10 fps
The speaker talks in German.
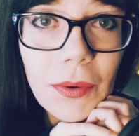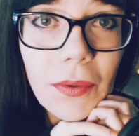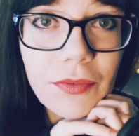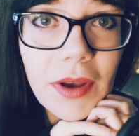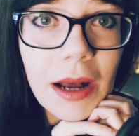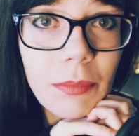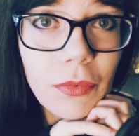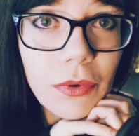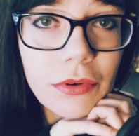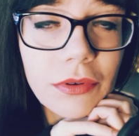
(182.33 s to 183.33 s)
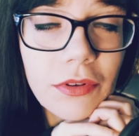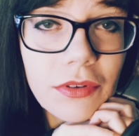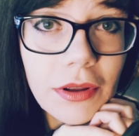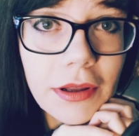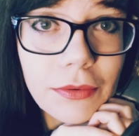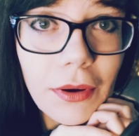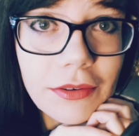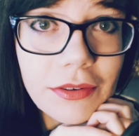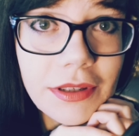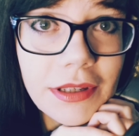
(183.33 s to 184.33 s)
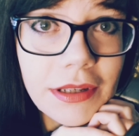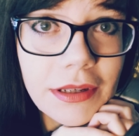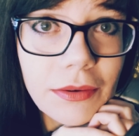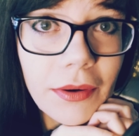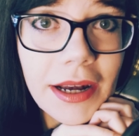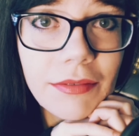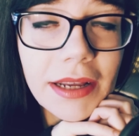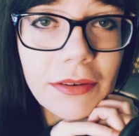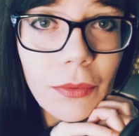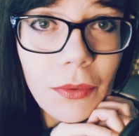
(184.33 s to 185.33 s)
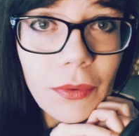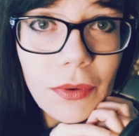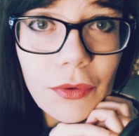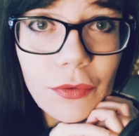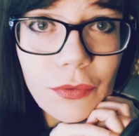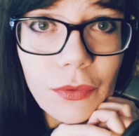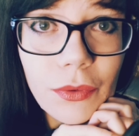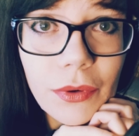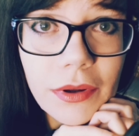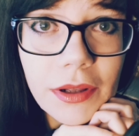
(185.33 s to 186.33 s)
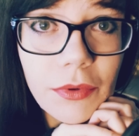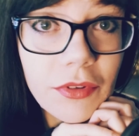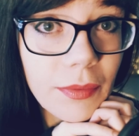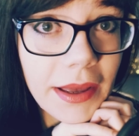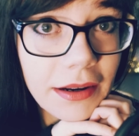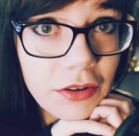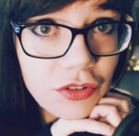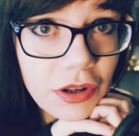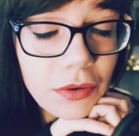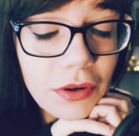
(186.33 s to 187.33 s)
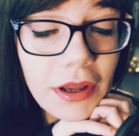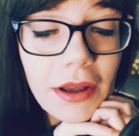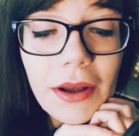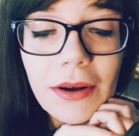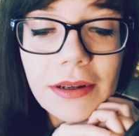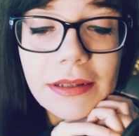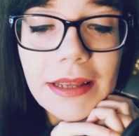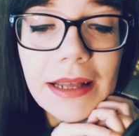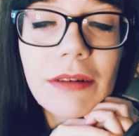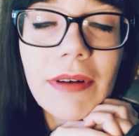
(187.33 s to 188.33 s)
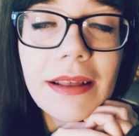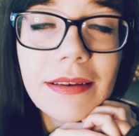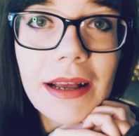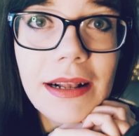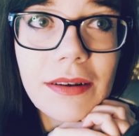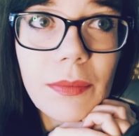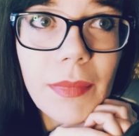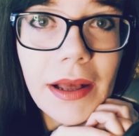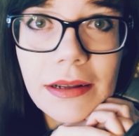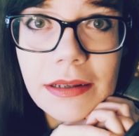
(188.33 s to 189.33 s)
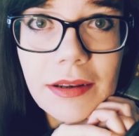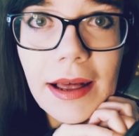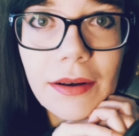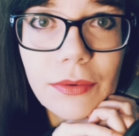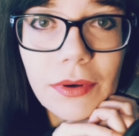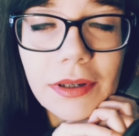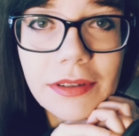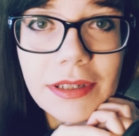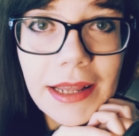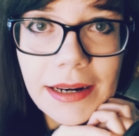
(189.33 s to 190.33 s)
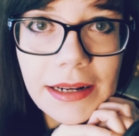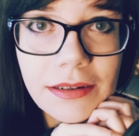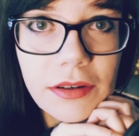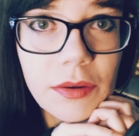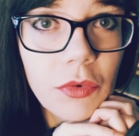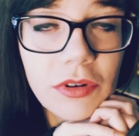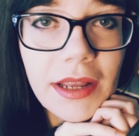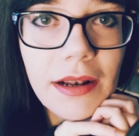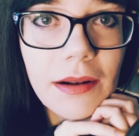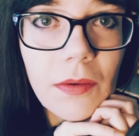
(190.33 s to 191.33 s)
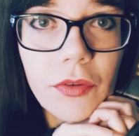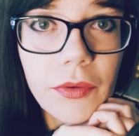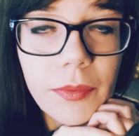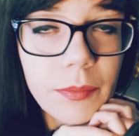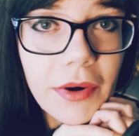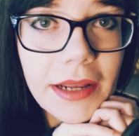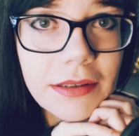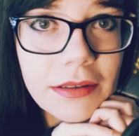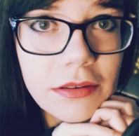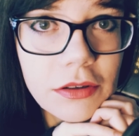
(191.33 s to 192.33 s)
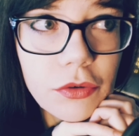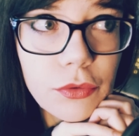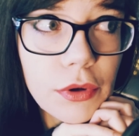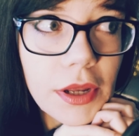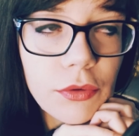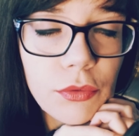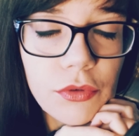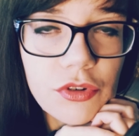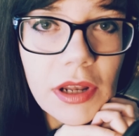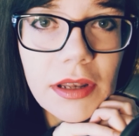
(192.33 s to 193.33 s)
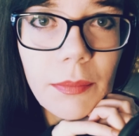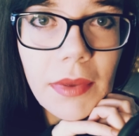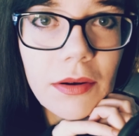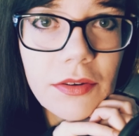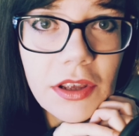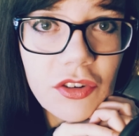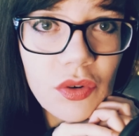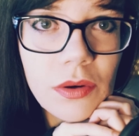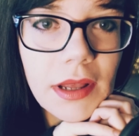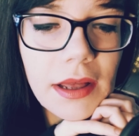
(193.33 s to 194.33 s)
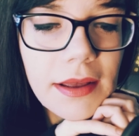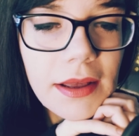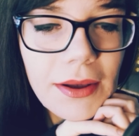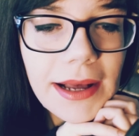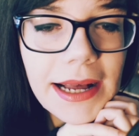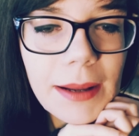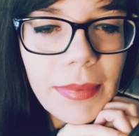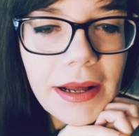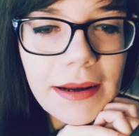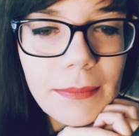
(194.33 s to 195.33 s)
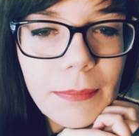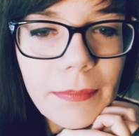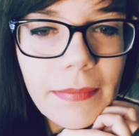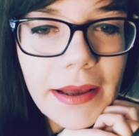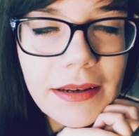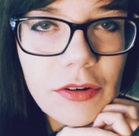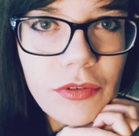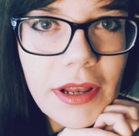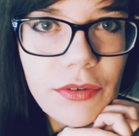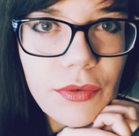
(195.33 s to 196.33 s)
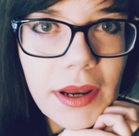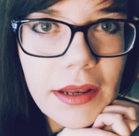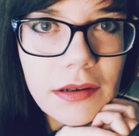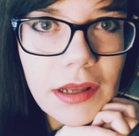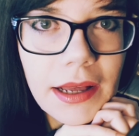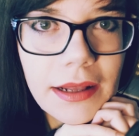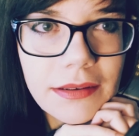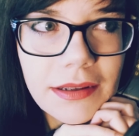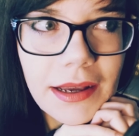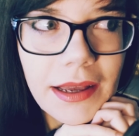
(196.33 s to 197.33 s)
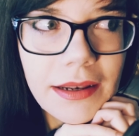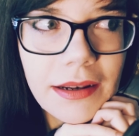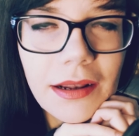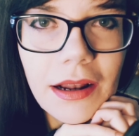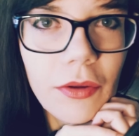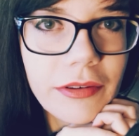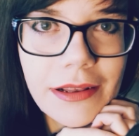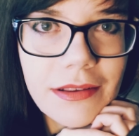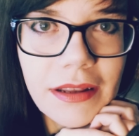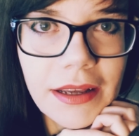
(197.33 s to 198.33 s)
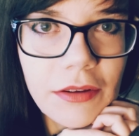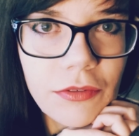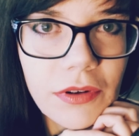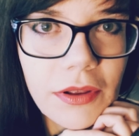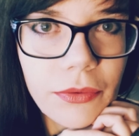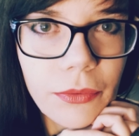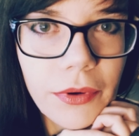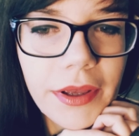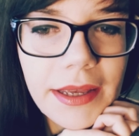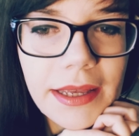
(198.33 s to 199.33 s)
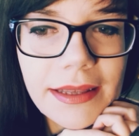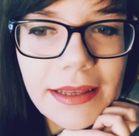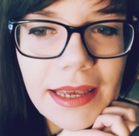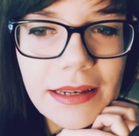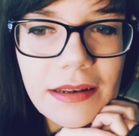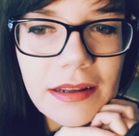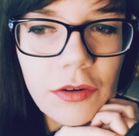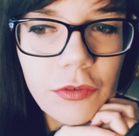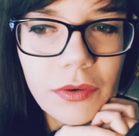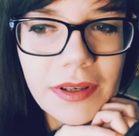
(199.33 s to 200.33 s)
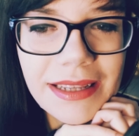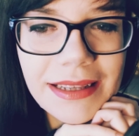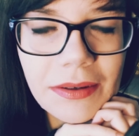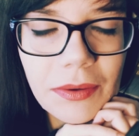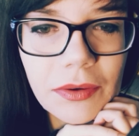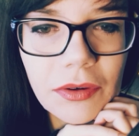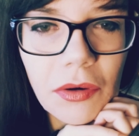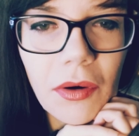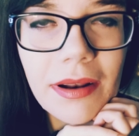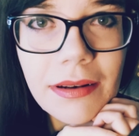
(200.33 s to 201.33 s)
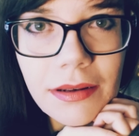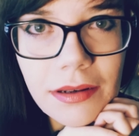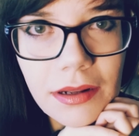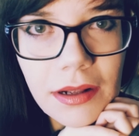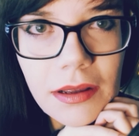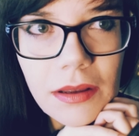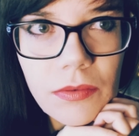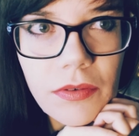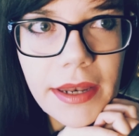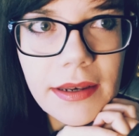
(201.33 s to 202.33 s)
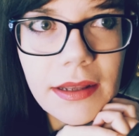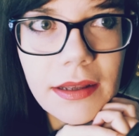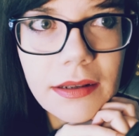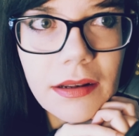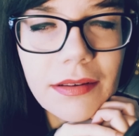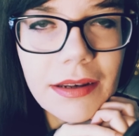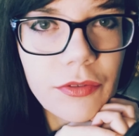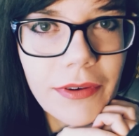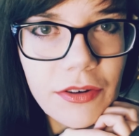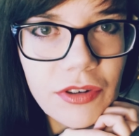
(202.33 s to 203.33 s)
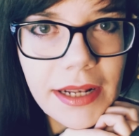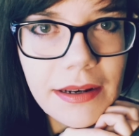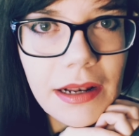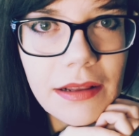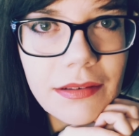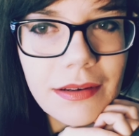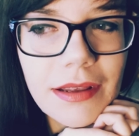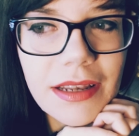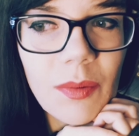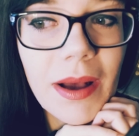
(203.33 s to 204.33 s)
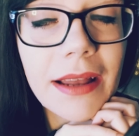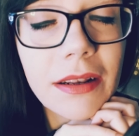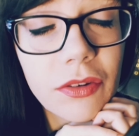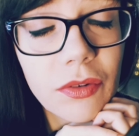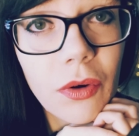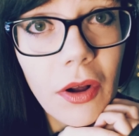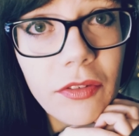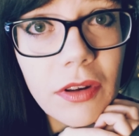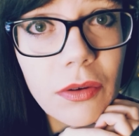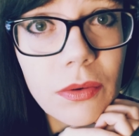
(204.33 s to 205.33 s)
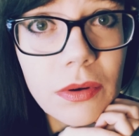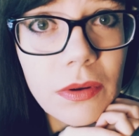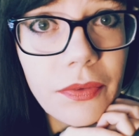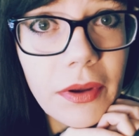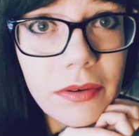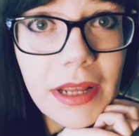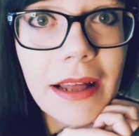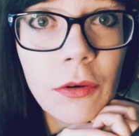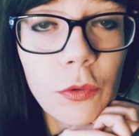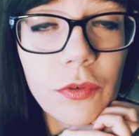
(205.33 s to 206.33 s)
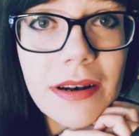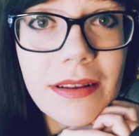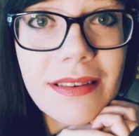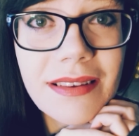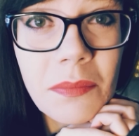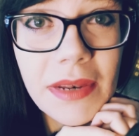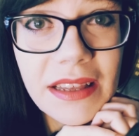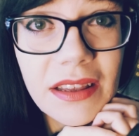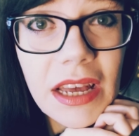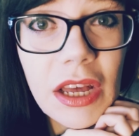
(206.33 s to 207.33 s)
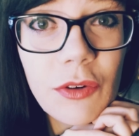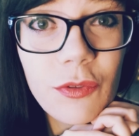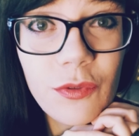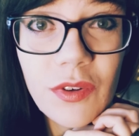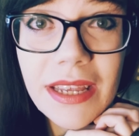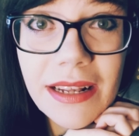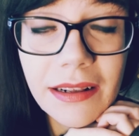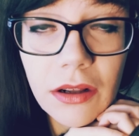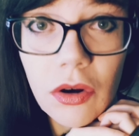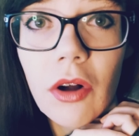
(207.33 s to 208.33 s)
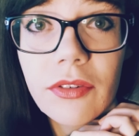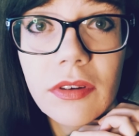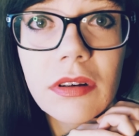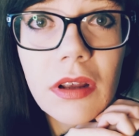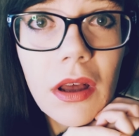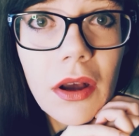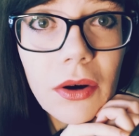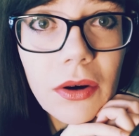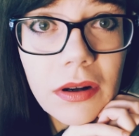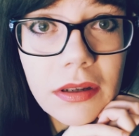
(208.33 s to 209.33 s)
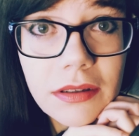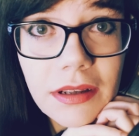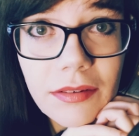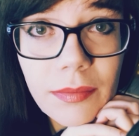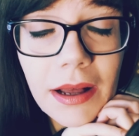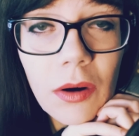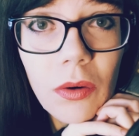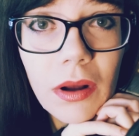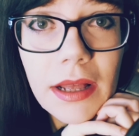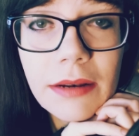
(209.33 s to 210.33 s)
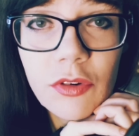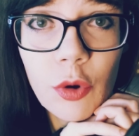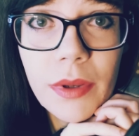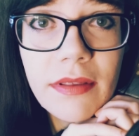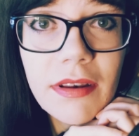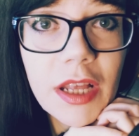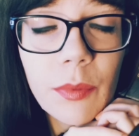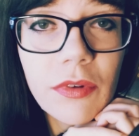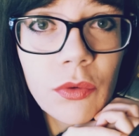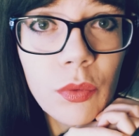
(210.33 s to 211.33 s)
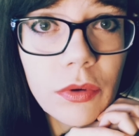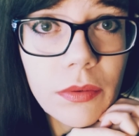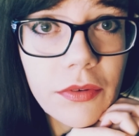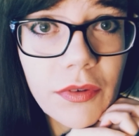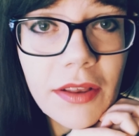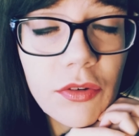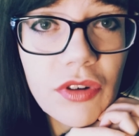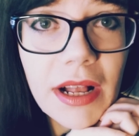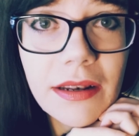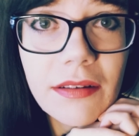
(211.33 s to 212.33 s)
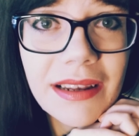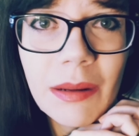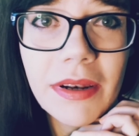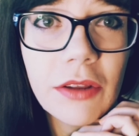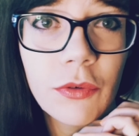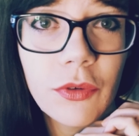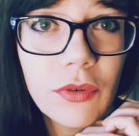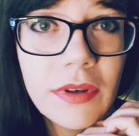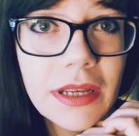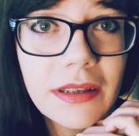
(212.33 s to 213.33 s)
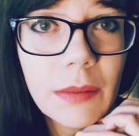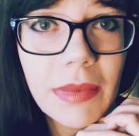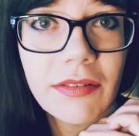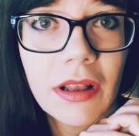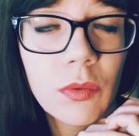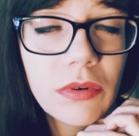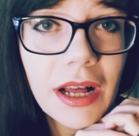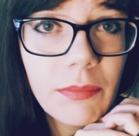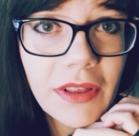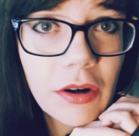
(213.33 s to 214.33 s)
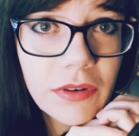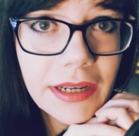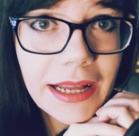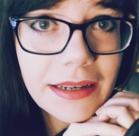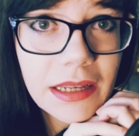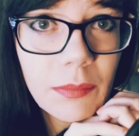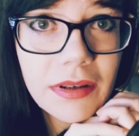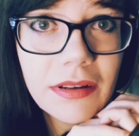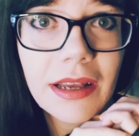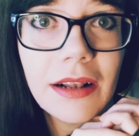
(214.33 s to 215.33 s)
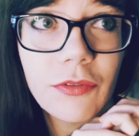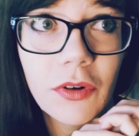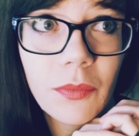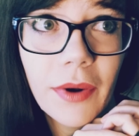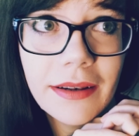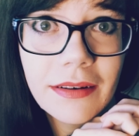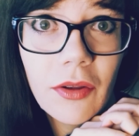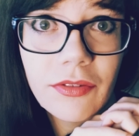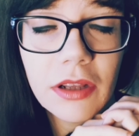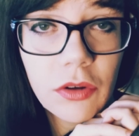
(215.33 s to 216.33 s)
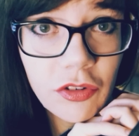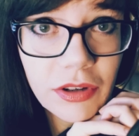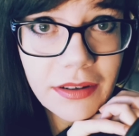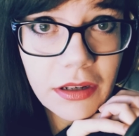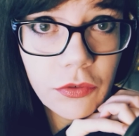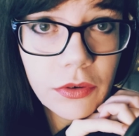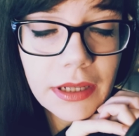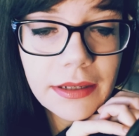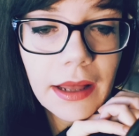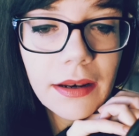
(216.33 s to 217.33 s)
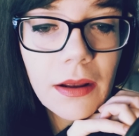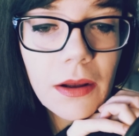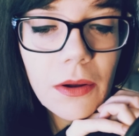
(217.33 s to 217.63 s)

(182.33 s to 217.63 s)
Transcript: Und wir haben uns äh, dort die neue Erweiterung für Guild Wars 2 angeschaut. Und ja, da war ich halt mehrere Tage dort in England in einem Hotel, also in Brighton. Das ist ja eine echt süße Stadt am Meer und ist echt schön da. Aber meine Flatrate hat keinen Auslandstarif. Also ich hätte telefonieren können, wenn ich das hätte freischalten lassen. Das hätte aber einiges gekostet und auch der Anruf hätte ziemlich viel gekostet. Und das war auch etwas kompliziert. Ich habe es versucht, um das freizuschalten. Das hat aber nicht funktioniert. Ich habe extra Guthaben draufgeladen, damit ich halt von Brighton aus nach Deutschland telefonieren kann.